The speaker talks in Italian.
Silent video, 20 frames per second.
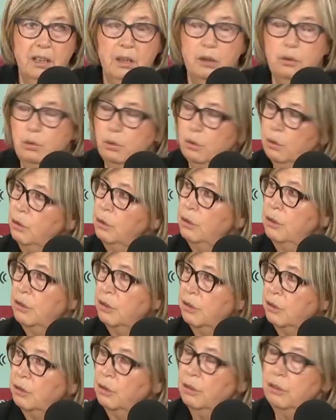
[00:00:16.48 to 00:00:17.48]
il ritorno
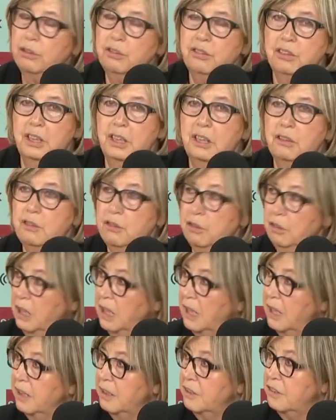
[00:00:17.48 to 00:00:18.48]
di discorsi
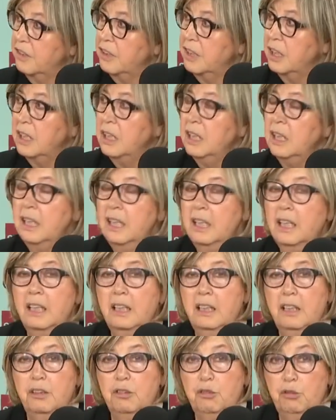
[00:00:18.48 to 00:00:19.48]
nazionalisti,
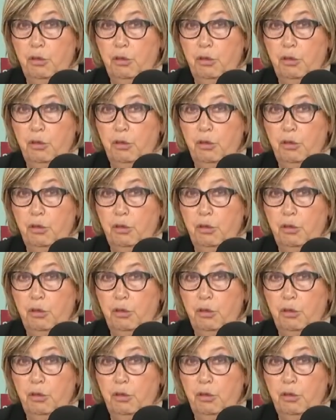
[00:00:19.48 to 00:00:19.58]
eh,